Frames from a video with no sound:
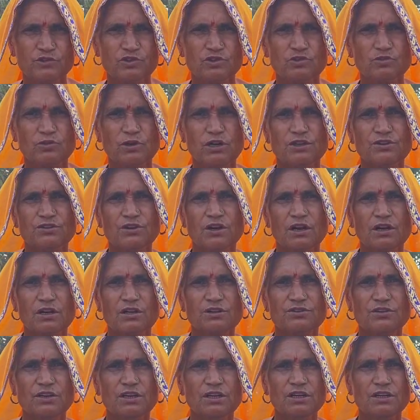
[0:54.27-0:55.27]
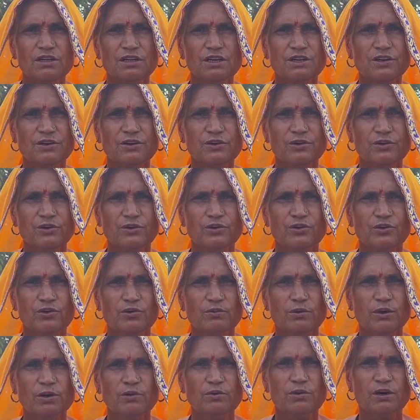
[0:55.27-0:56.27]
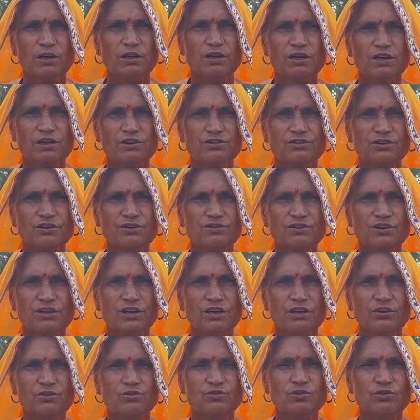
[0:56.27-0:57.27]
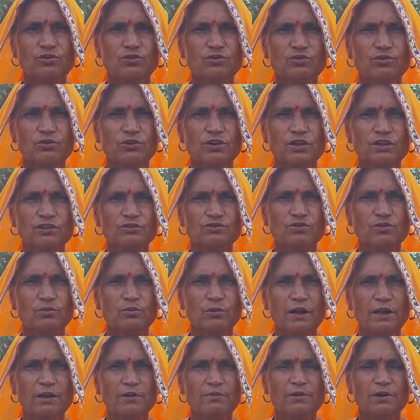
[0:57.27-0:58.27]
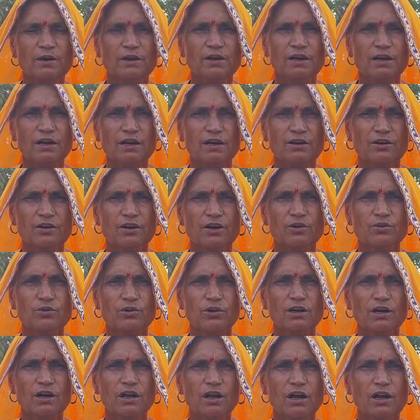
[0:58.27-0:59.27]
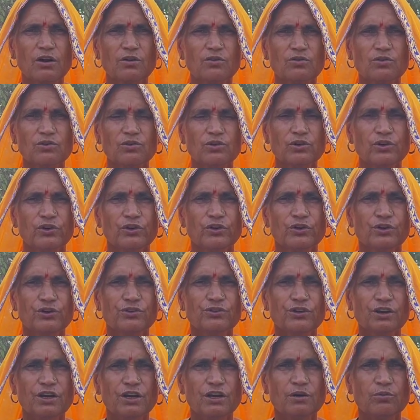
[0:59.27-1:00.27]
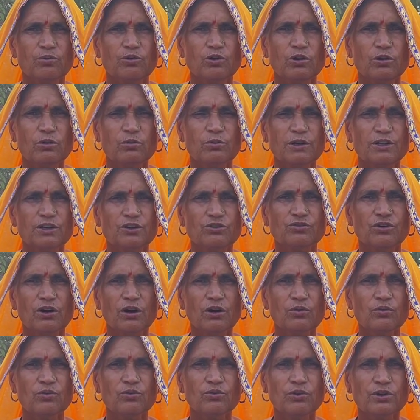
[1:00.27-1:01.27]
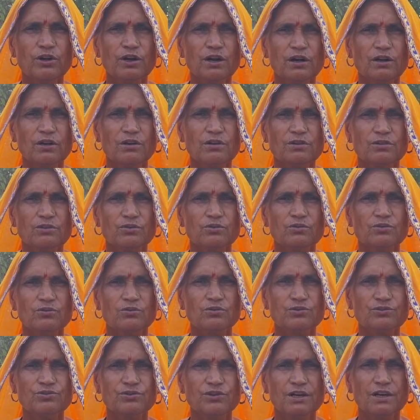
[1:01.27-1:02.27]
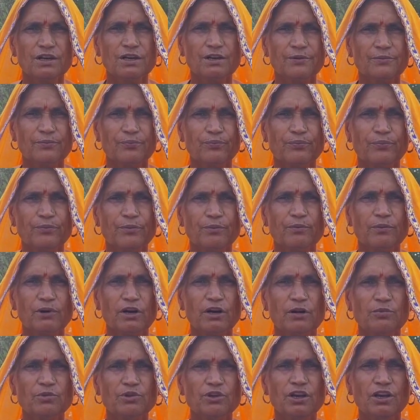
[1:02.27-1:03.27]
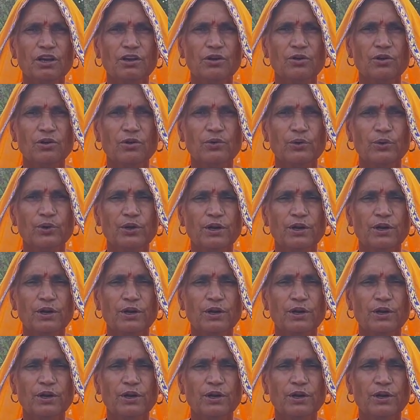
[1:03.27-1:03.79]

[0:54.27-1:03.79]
तो वह चाक के चली गई तो भगवान कृष्ण जी को, को दूर देश को भाई बन के और कोई घर आ गो सेठ बोले मैं तो जानू ही को ना तू कौन से मैं कभी देखे ही को